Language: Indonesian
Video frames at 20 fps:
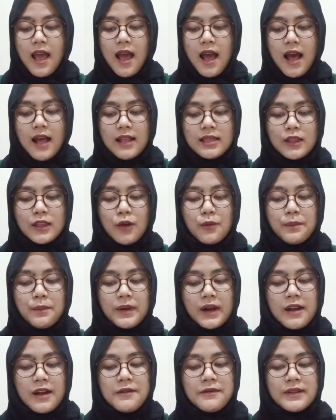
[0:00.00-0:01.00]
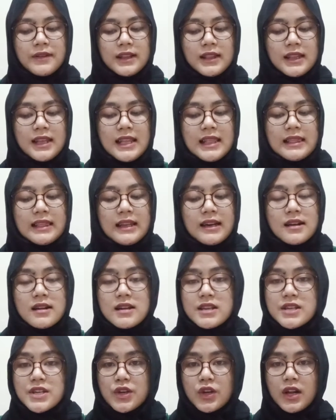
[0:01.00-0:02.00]
atau private
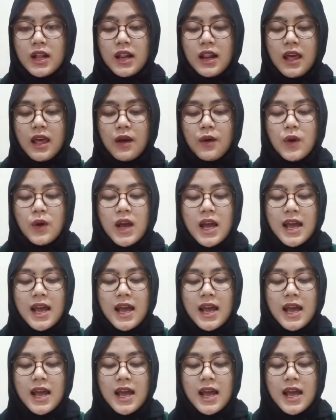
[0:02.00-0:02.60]
international law